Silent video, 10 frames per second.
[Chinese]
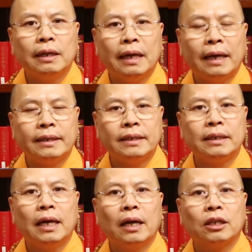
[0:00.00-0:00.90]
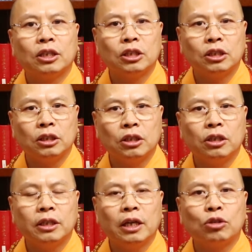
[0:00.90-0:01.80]
来纪念十
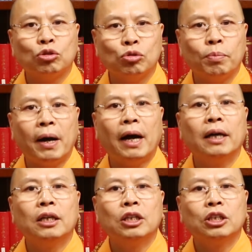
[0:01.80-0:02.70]
二月初八